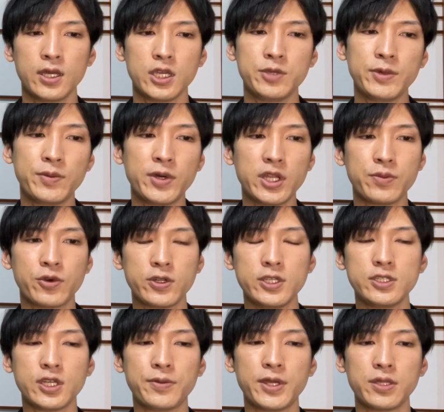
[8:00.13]
今まで
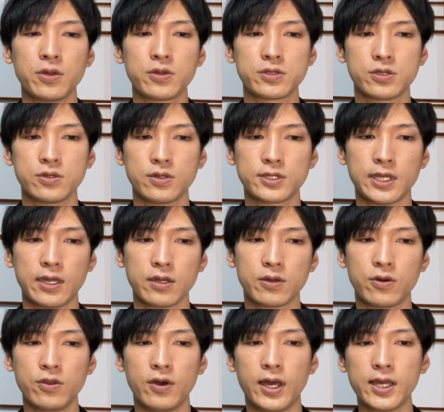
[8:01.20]
ボリンジャーバンドの中央線、
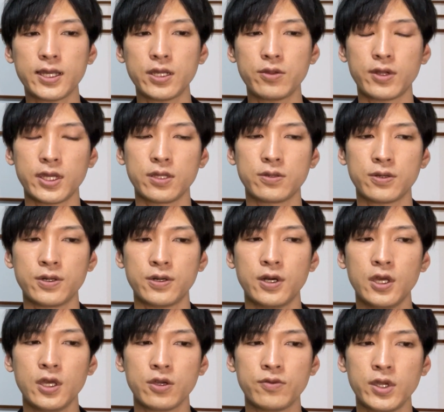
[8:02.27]
この赤のラインと
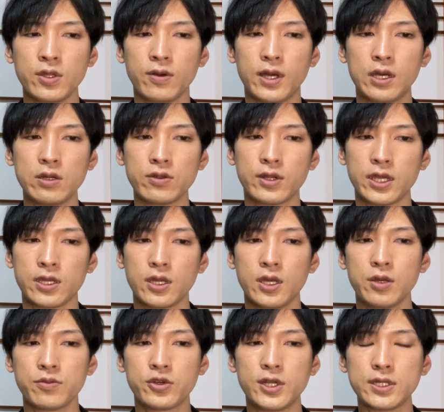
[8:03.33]
上の青の
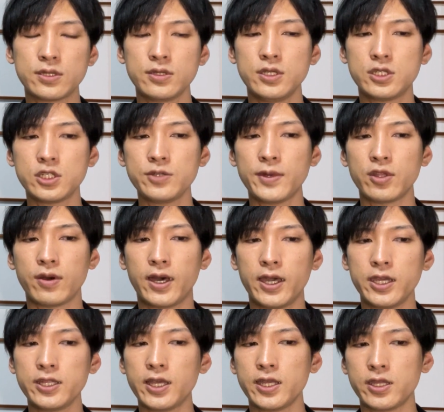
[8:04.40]
ライン、プラスにシグマの範
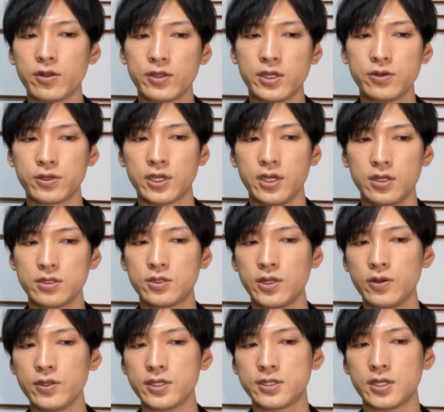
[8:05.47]
囲内での値動き、それ
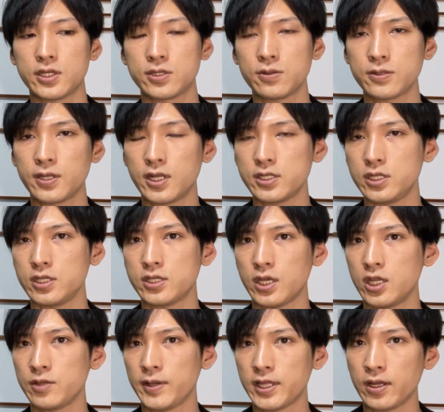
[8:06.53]
をですね、規則正しい
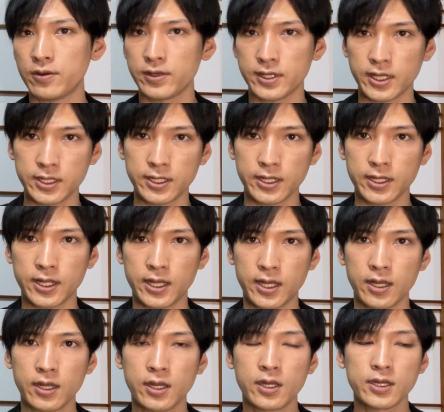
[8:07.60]
チャートパターンを描きなが
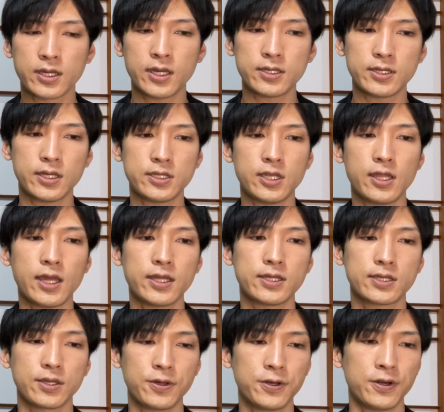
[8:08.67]
ら形成してたんです
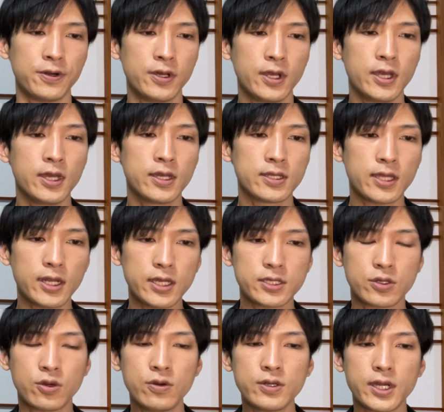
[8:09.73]
けど、ただし
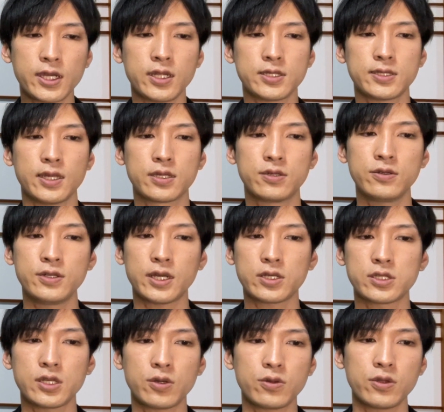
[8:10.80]
今回ですね、急落し
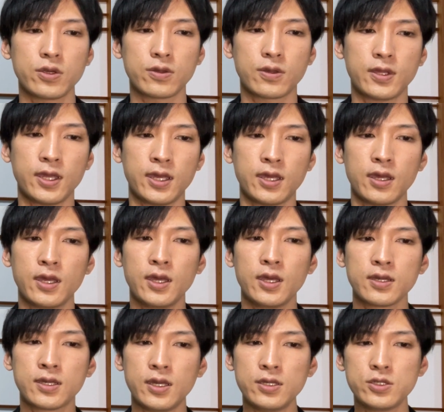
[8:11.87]
たことによって、
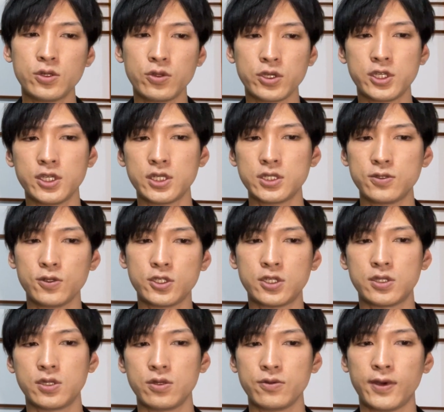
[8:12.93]
現状の冷やしの位
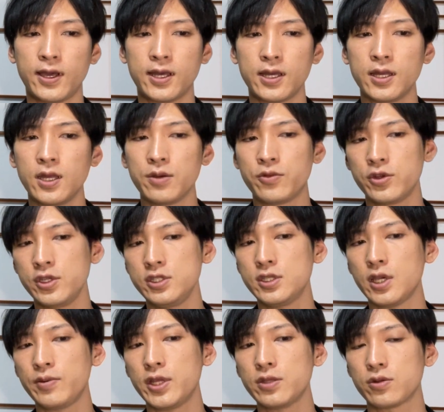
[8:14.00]
置っていうのは、
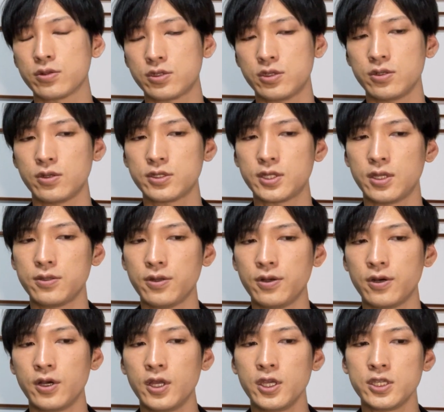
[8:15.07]
ボリンジャーバンドの中央線
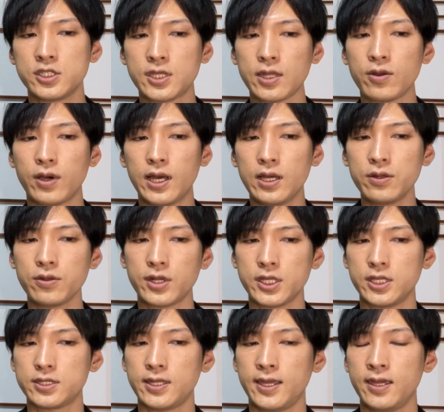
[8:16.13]
と下の青のライン
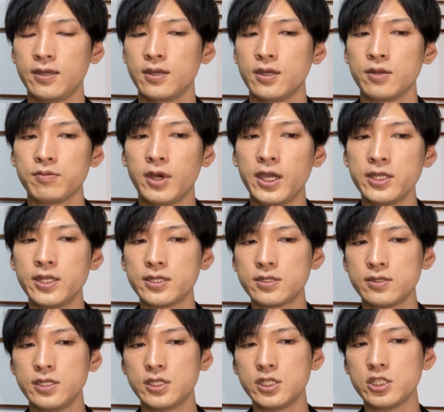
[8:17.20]
ですね、マイナス
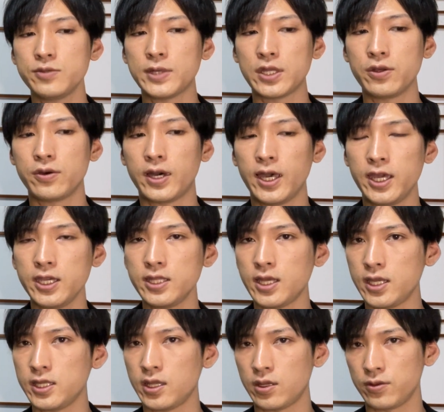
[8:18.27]
にシグマの範囲
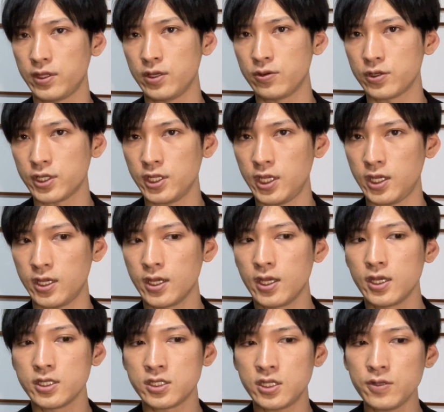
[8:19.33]
内での値動きに
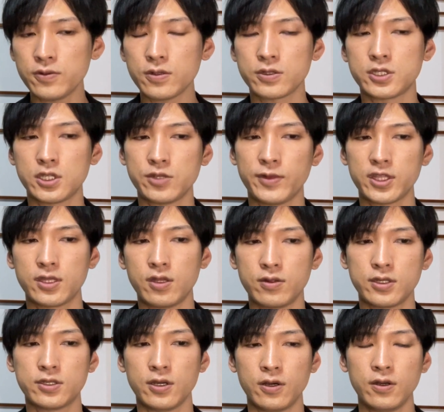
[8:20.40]
シフトしてしまっているんで
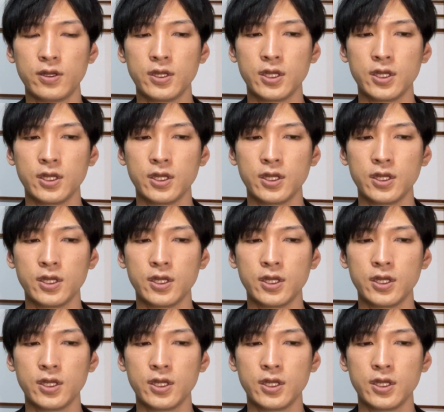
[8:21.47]
すよ。